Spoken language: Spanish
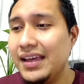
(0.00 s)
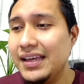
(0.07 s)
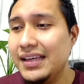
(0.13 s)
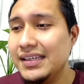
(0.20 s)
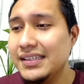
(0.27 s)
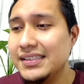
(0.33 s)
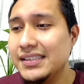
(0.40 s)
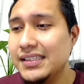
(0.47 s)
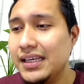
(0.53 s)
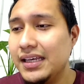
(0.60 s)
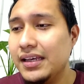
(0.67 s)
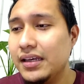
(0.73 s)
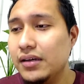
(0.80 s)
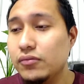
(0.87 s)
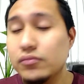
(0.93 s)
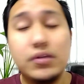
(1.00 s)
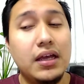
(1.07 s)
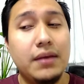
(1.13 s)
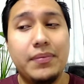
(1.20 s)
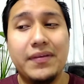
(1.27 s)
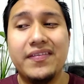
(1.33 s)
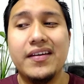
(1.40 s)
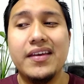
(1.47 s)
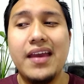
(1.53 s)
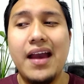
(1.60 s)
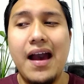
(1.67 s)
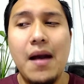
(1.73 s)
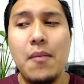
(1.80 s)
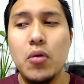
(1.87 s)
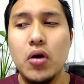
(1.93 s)
Es eh, una
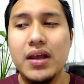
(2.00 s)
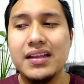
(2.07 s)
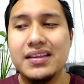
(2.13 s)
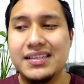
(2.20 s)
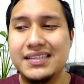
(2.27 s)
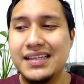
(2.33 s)
pantalla AMOLED